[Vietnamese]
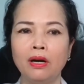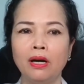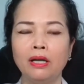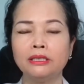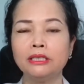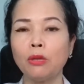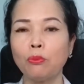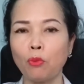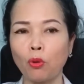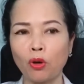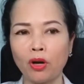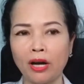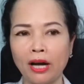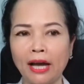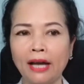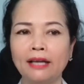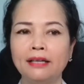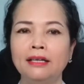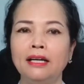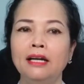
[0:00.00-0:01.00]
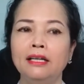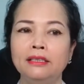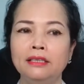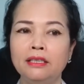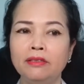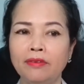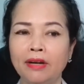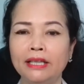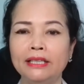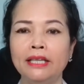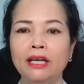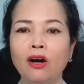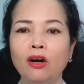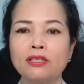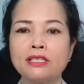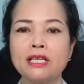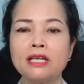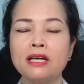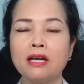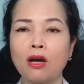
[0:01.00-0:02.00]
ở trong một lần ăn như vậy thì
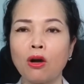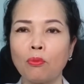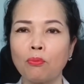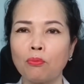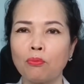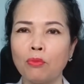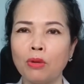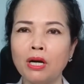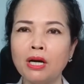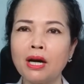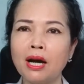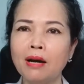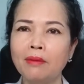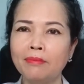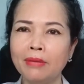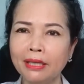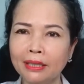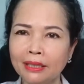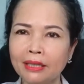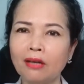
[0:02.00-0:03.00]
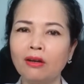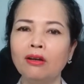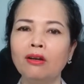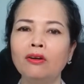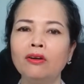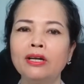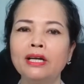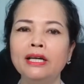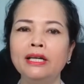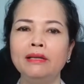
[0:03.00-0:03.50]
họ sẽ được bữa cơm ít calorie